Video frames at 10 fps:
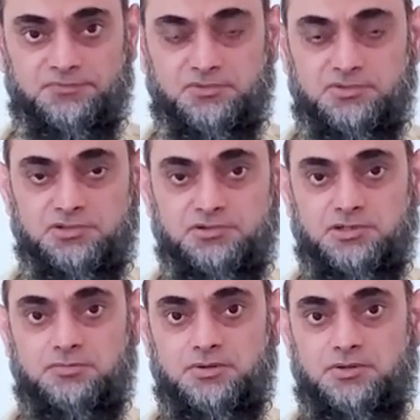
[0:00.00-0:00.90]
उसकी जो
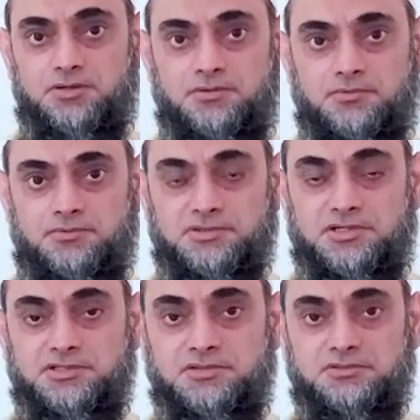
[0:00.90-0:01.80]
नंबर वन वजह
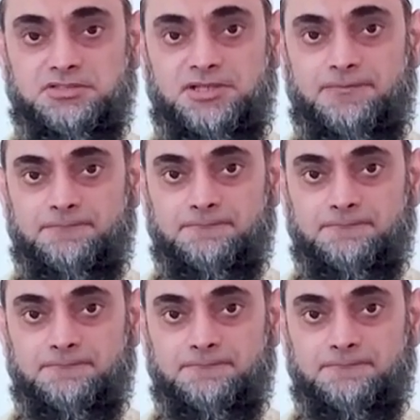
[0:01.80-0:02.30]
ये होती है